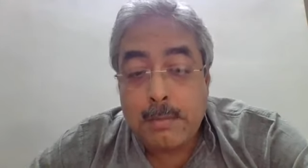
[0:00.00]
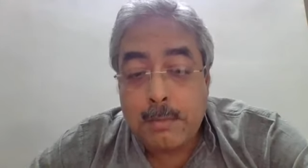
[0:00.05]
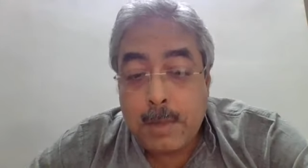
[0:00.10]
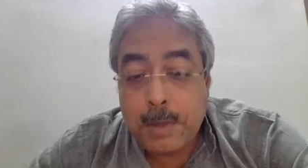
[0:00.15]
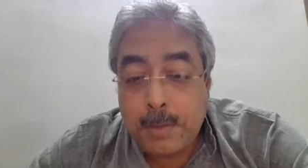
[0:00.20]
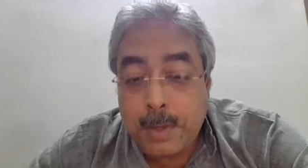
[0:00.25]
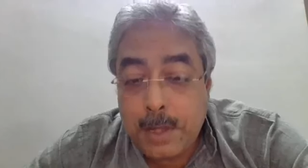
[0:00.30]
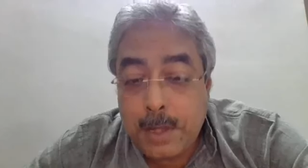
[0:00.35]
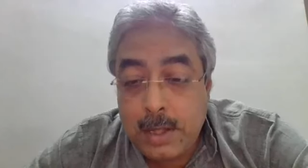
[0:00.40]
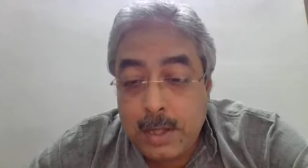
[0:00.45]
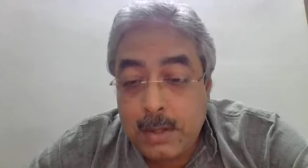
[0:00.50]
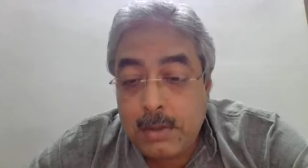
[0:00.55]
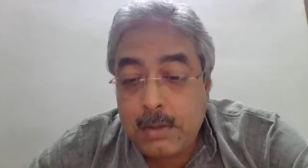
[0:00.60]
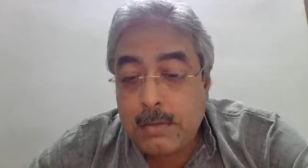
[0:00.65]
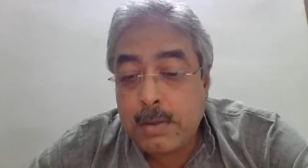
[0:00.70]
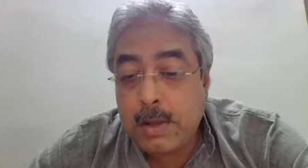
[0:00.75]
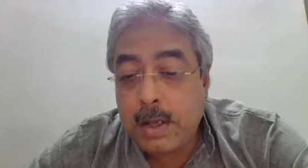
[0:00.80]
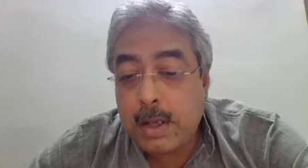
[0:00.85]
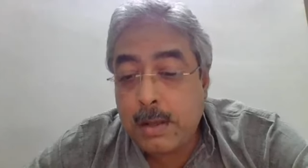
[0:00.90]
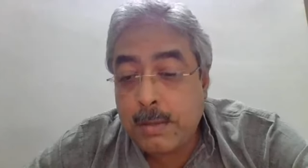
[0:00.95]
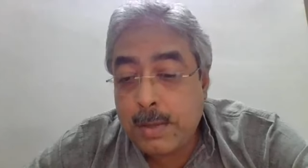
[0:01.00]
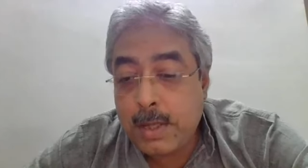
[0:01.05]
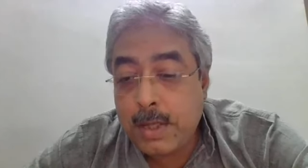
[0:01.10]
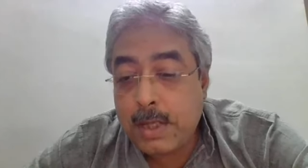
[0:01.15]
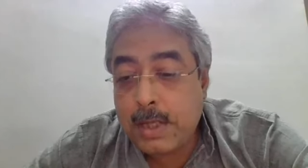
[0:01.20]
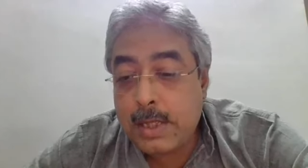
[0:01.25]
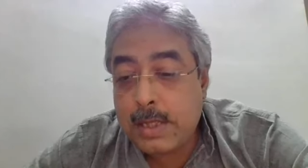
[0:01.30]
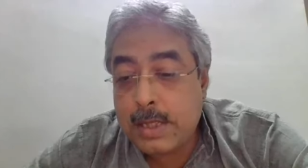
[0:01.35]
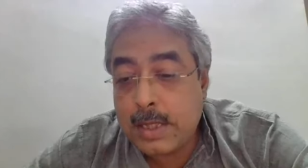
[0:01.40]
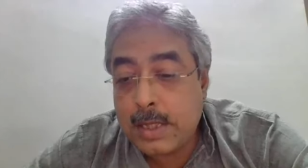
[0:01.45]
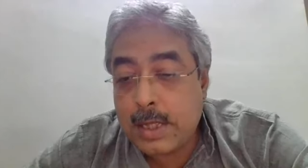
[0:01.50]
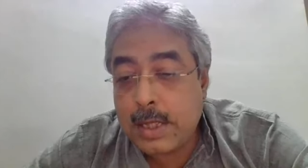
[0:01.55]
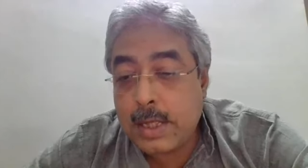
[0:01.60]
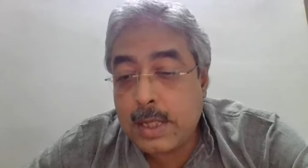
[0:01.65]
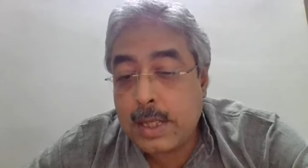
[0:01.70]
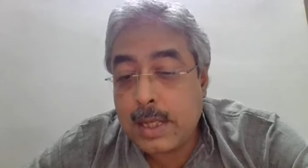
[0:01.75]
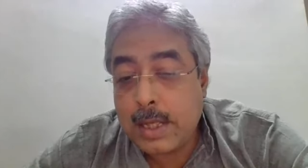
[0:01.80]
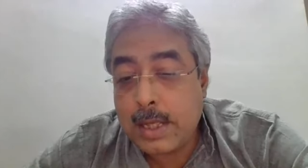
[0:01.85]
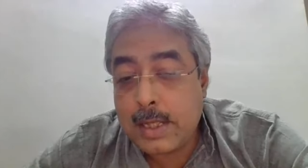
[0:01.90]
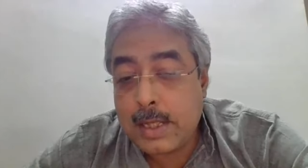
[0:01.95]
বিভিন্নভাবে যে
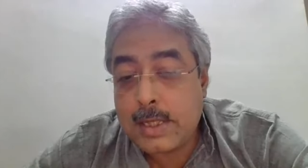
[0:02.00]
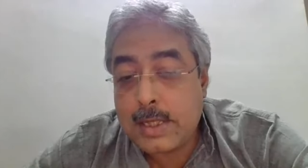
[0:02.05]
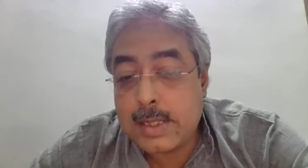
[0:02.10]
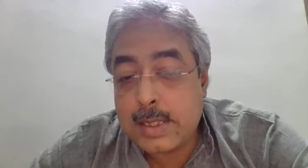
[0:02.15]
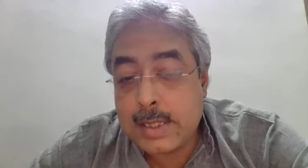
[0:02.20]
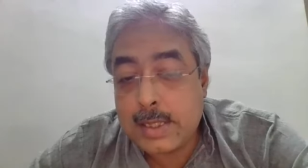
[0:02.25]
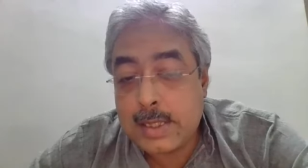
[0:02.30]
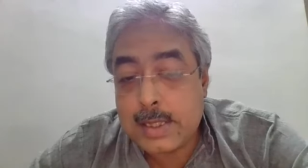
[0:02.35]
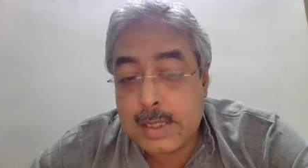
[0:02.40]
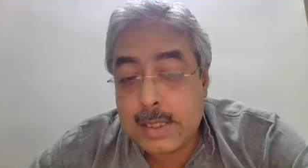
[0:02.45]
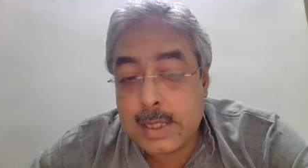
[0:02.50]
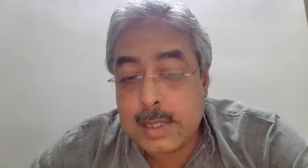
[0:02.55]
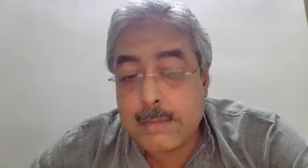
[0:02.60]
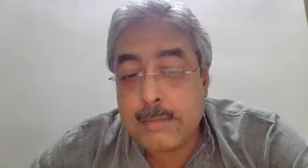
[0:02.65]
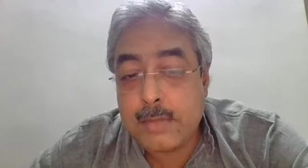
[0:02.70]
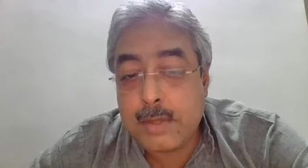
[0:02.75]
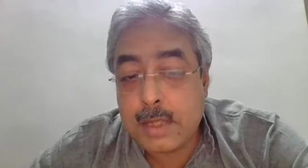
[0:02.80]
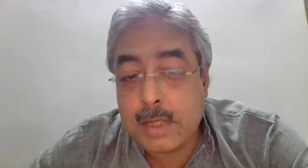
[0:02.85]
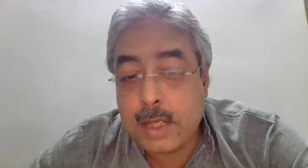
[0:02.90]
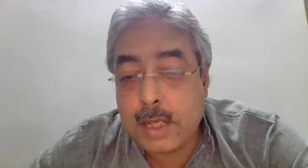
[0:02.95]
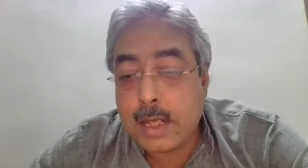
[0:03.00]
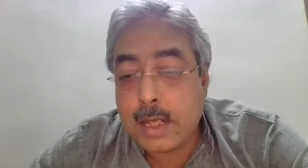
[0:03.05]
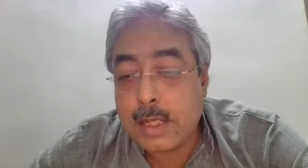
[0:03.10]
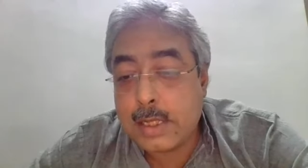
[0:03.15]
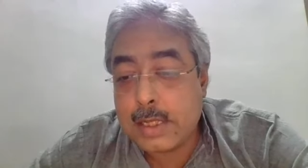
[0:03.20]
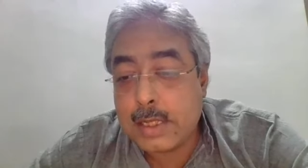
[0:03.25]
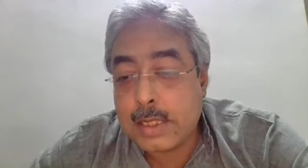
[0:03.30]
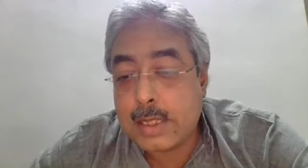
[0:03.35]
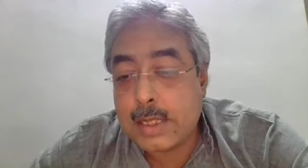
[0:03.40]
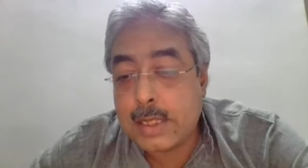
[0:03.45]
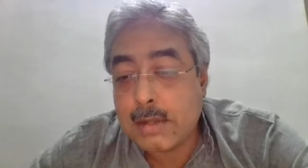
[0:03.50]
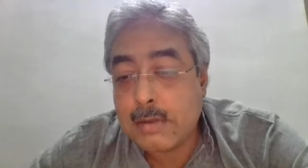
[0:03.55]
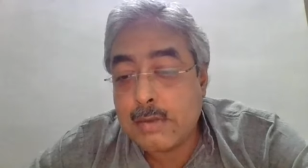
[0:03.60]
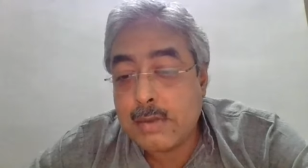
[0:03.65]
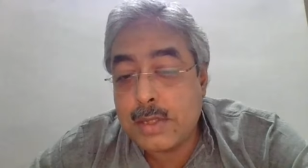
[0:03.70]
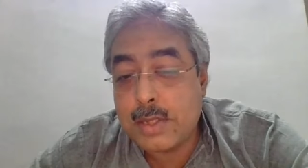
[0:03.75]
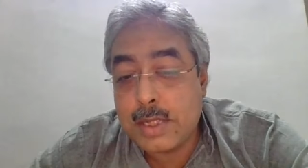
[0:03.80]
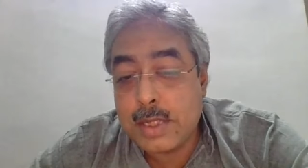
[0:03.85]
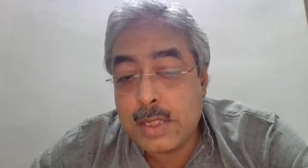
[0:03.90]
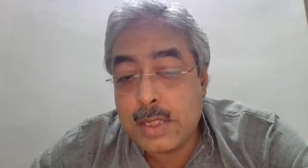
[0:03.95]
হেলথ সিস্টেম তারা চেষ্টা
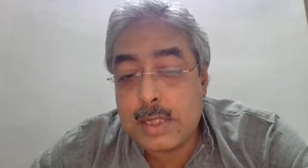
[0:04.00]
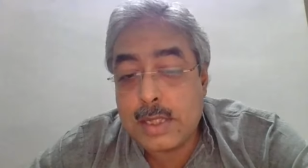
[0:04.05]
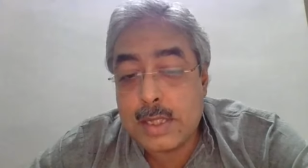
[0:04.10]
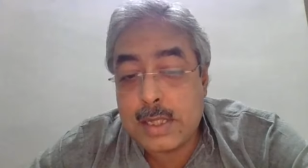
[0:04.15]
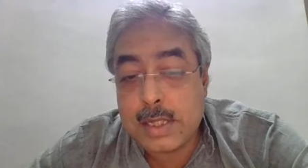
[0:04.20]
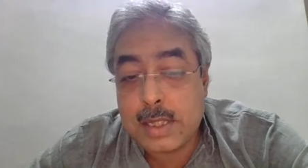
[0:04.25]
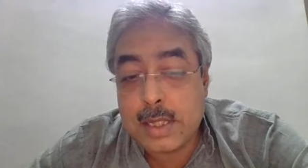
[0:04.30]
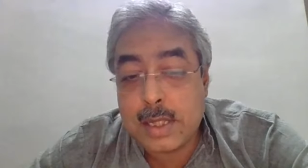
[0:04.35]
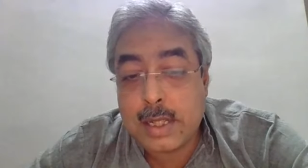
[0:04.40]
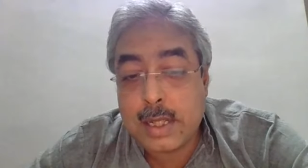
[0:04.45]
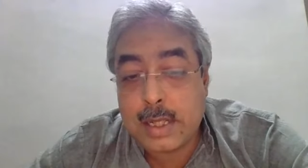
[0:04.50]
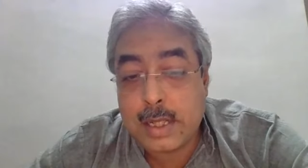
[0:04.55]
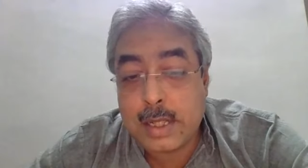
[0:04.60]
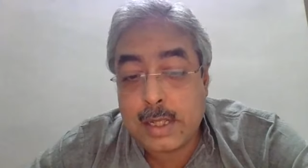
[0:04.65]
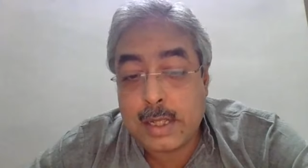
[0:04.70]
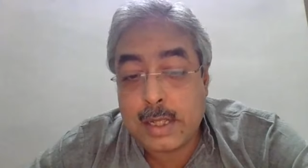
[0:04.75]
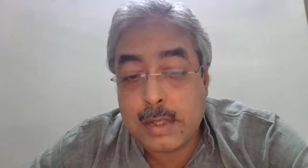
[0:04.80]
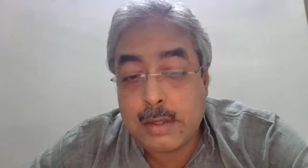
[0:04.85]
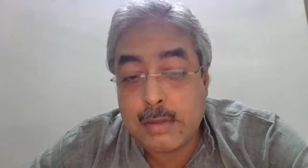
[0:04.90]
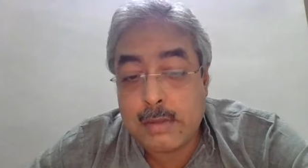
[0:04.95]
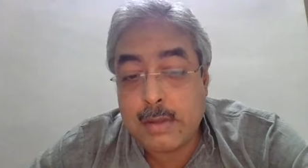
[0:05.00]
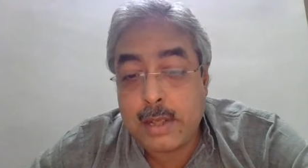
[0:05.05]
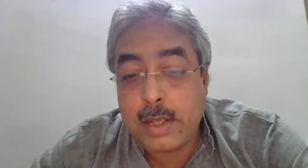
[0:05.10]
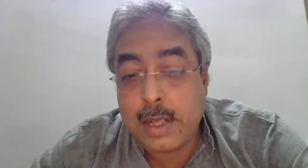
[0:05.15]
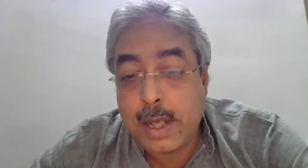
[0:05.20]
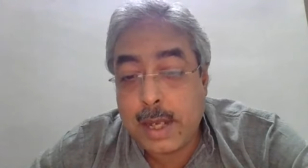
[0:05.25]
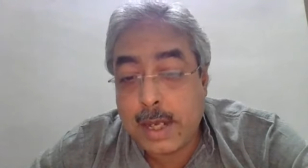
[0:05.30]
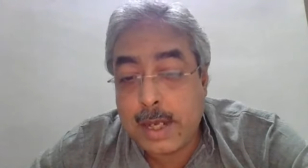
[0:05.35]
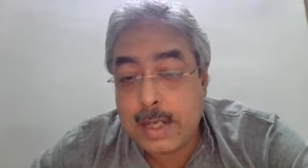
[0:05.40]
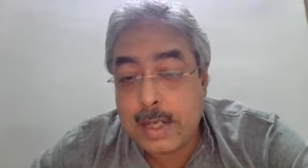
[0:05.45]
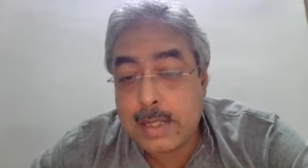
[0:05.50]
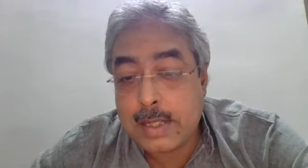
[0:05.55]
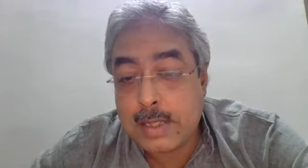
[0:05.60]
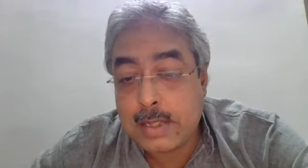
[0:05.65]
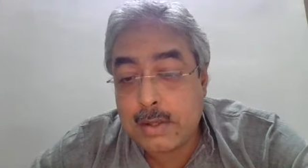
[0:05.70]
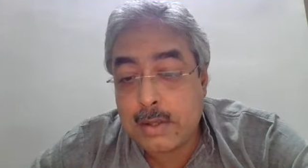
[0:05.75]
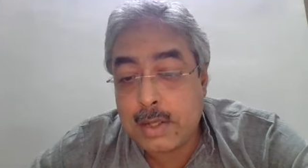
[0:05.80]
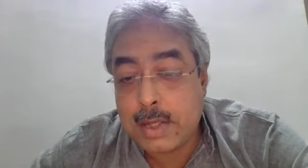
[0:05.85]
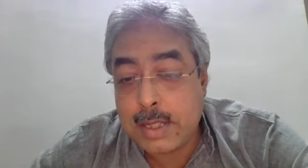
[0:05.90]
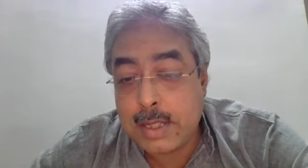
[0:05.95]
করছে যে সেটাকে কি করে অ্যাড্রেস
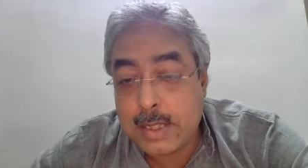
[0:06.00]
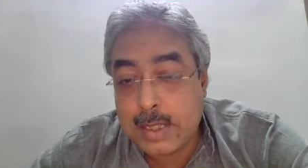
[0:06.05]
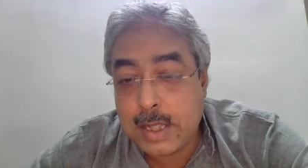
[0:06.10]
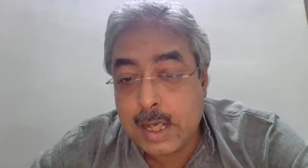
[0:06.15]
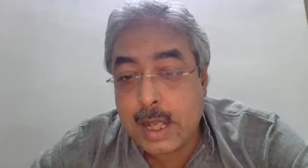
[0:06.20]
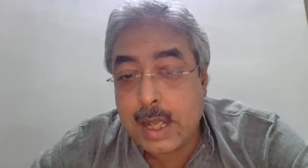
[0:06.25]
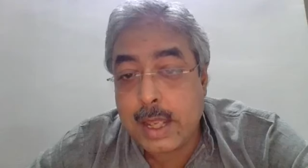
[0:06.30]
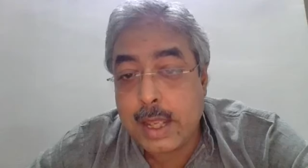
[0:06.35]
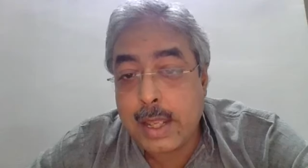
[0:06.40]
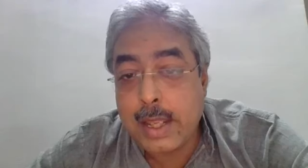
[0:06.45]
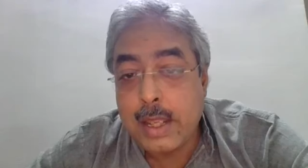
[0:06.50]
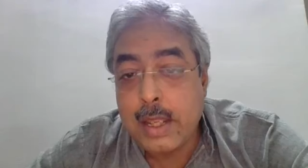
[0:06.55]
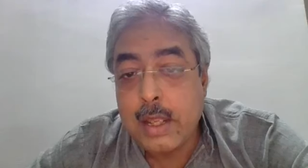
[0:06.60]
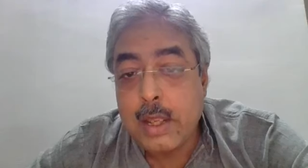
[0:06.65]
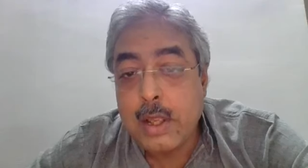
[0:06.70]
করা যায়